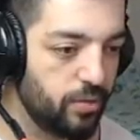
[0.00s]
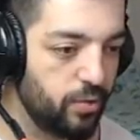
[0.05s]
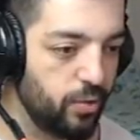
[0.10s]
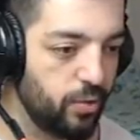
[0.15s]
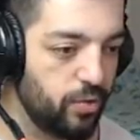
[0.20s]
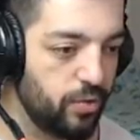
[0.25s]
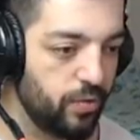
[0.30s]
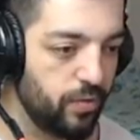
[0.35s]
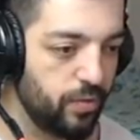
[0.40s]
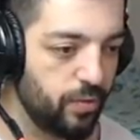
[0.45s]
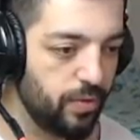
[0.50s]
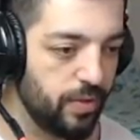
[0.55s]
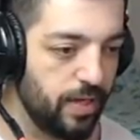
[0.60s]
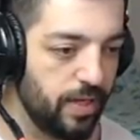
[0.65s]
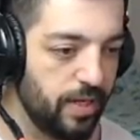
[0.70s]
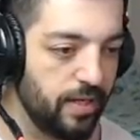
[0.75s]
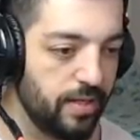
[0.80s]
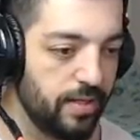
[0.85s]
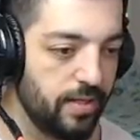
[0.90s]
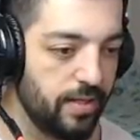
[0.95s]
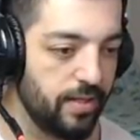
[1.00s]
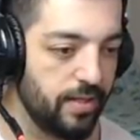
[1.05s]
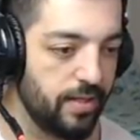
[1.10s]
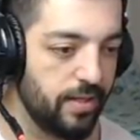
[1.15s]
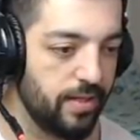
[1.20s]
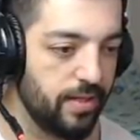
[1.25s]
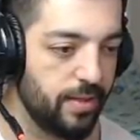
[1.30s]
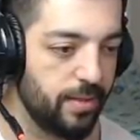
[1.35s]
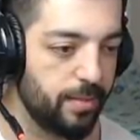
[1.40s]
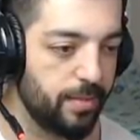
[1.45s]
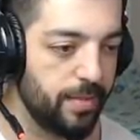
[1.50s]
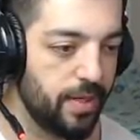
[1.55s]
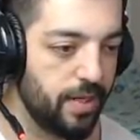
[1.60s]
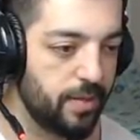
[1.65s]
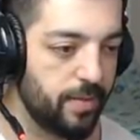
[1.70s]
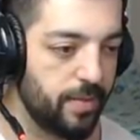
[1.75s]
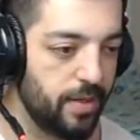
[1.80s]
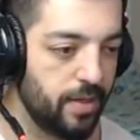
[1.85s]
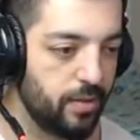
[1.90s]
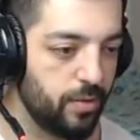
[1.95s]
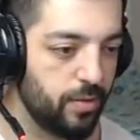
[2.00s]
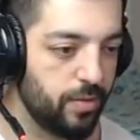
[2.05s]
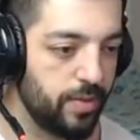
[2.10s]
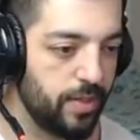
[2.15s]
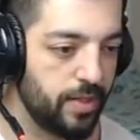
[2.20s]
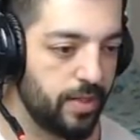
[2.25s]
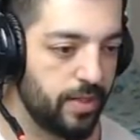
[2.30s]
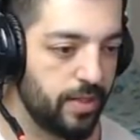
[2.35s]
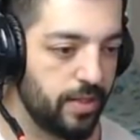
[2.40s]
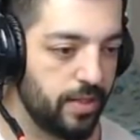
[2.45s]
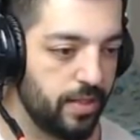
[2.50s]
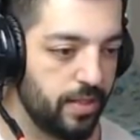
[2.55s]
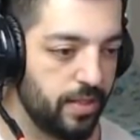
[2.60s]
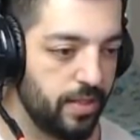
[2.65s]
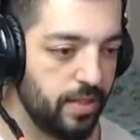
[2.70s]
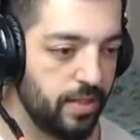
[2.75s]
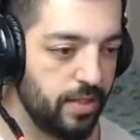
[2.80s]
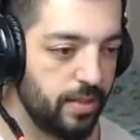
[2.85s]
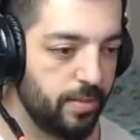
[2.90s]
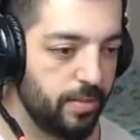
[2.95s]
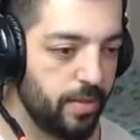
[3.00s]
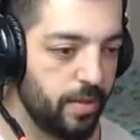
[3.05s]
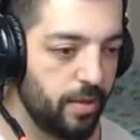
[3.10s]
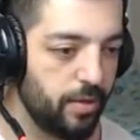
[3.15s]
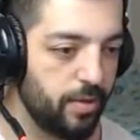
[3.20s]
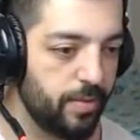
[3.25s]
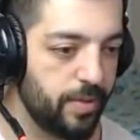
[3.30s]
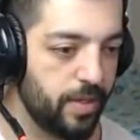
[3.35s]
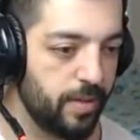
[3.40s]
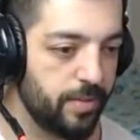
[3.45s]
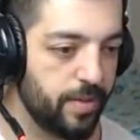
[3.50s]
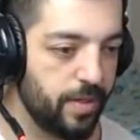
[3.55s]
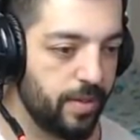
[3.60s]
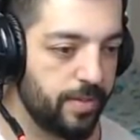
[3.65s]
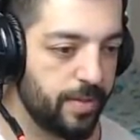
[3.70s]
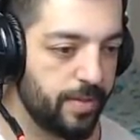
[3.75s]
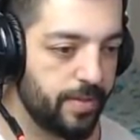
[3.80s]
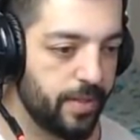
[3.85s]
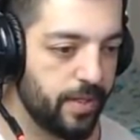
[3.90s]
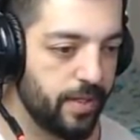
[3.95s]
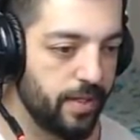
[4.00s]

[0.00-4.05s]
bak kötü vurur ha. Bırak bırak onu bırak. Bırak onu bırak bırak bırak